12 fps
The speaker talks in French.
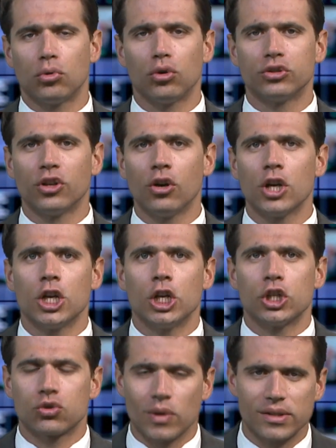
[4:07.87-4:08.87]
Pour autant,
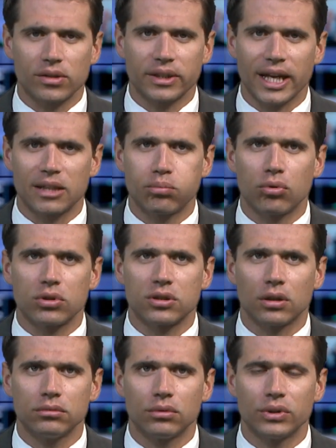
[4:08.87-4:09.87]

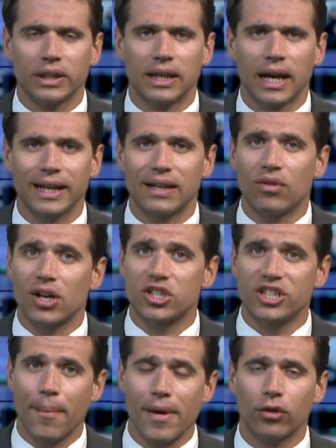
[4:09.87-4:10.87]
64% ont déclaré n'avoir
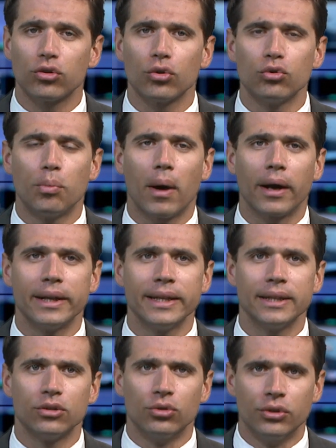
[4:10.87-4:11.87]
jamais entendu
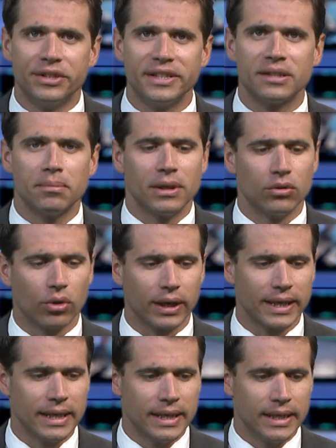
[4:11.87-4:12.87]
parler de
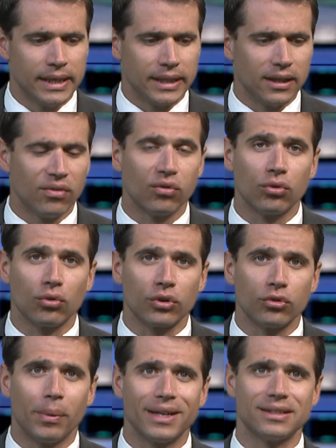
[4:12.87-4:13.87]
dysménorrhée. Il faut
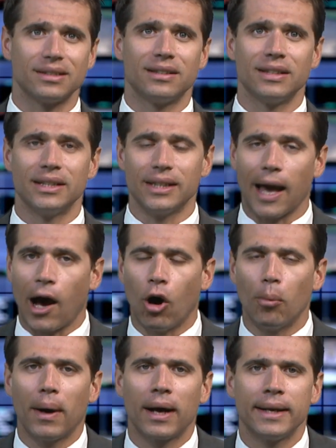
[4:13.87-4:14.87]
donc ne pas hésiter à
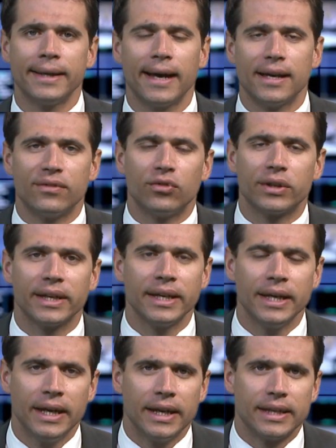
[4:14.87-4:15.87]
en parler, à
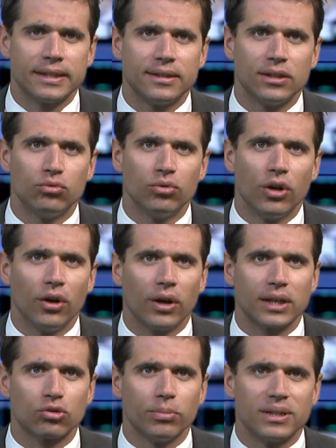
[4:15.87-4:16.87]
évoquer ces
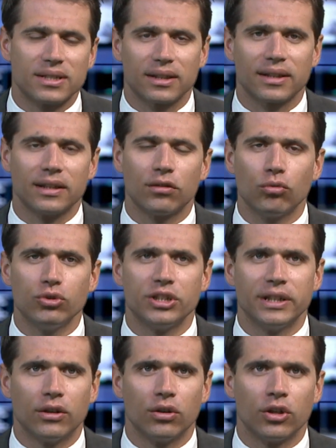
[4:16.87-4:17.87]
douleurs à son médecin traitant ou
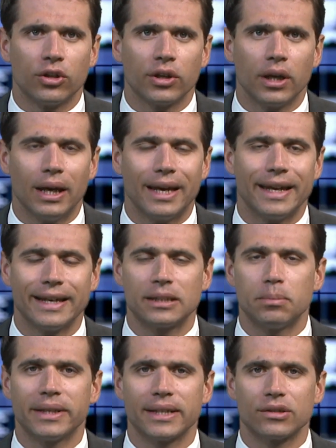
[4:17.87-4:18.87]
gynécologue.
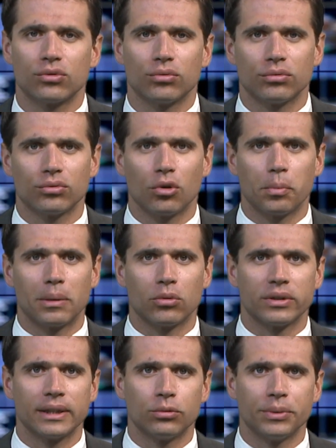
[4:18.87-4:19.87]
Explication
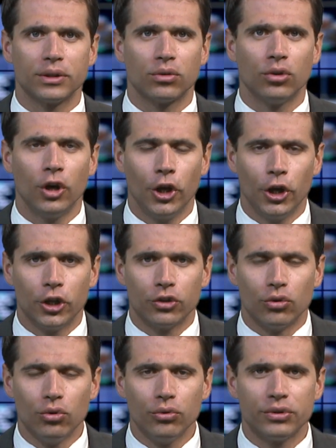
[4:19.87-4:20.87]
complémentaire au micro
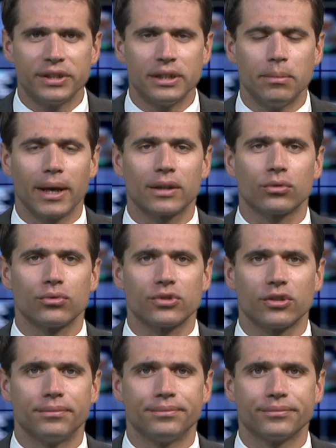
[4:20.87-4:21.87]
de Lucille Berthe
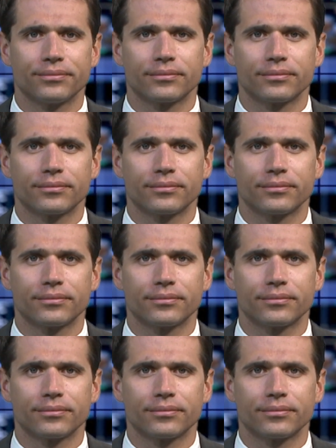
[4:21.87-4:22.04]
Constant.